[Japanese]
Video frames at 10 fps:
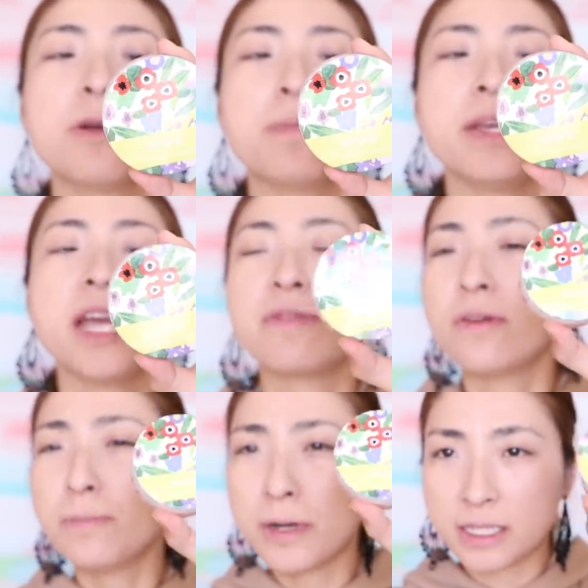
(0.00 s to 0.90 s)
の p
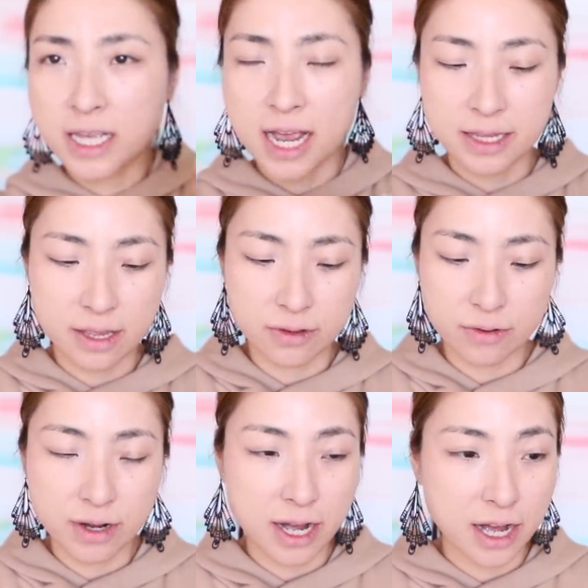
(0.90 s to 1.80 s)
f o プラス入ってる
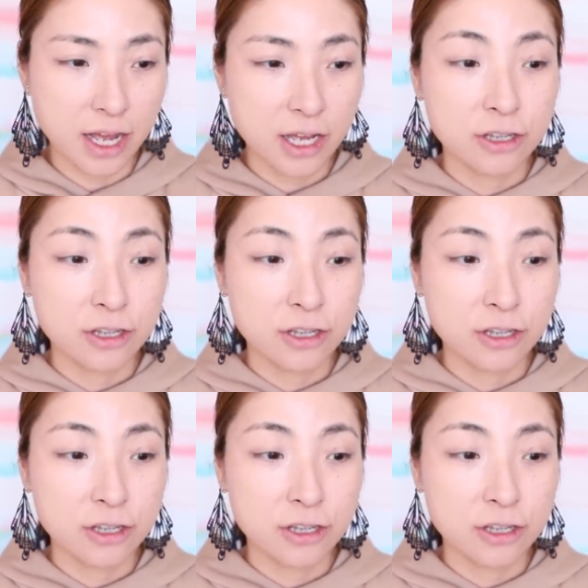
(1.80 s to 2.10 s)
のが